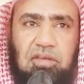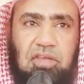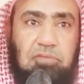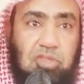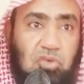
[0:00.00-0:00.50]

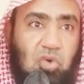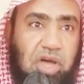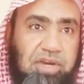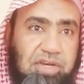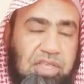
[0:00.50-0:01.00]
لمثل
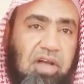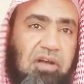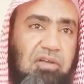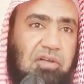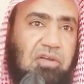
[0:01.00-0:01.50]
حرها
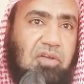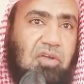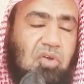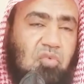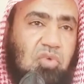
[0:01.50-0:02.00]

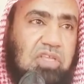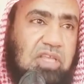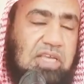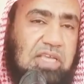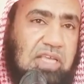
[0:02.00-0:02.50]

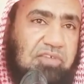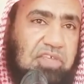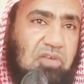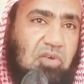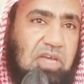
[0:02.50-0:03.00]
ولذلك
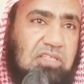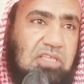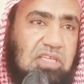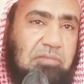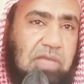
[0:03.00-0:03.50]
في رواية
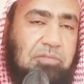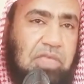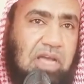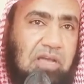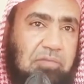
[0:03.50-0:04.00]
الإمام
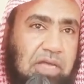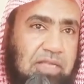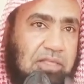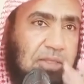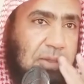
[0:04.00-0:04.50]

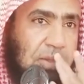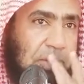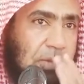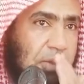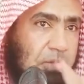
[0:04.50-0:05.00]
أحمد
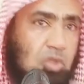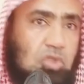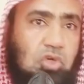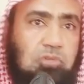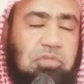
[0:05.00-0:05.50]

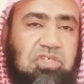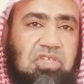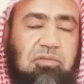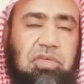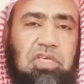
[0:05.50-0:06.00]
جزء من
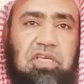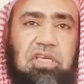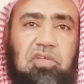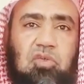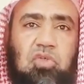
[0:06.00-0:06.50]

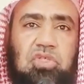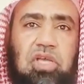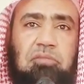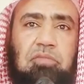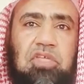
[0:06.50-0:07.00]
سبعين
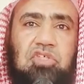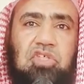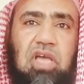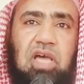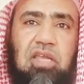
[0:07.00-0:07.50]
جزءا من
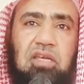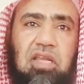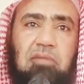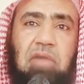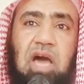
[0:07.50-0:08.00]

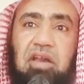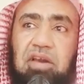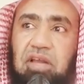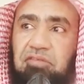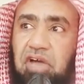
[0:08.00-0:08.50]
جهنم
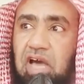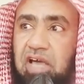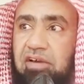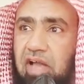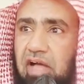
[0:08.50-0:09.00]
حرا
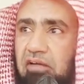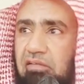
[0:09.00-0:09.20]
فحرا